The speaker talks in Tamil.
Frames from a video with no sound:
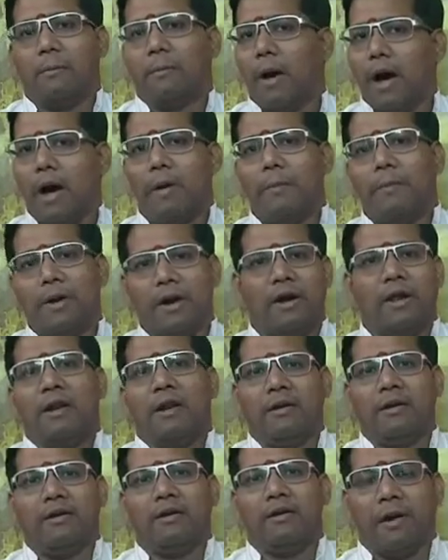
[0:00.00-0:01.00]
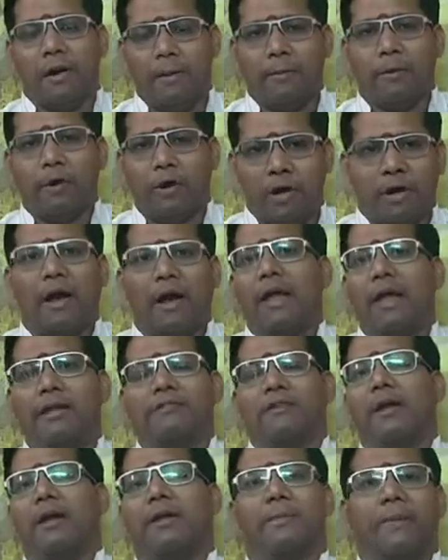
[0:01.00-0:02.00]
மா மன்னர் நம்மளோட
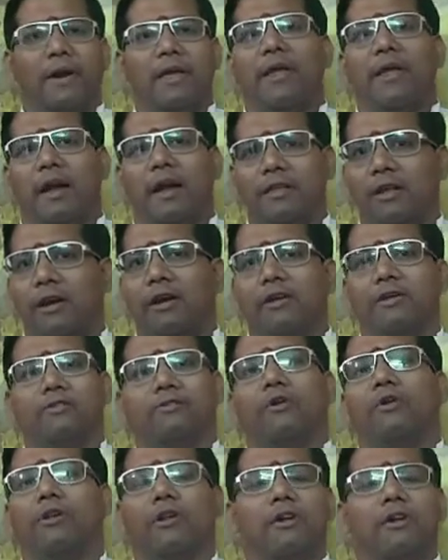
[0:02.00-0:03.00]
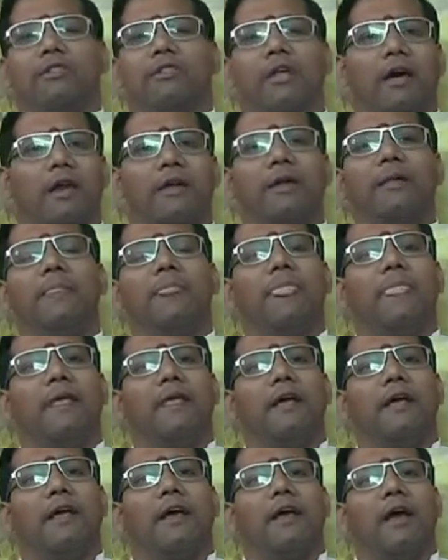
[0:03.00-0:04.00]
கலாச்சாரப்படியே ராஜராஜ சோழன் இருந்தாரு
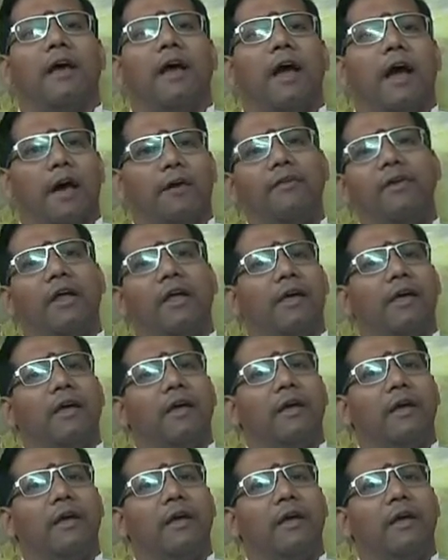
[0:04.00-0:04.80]
அவரு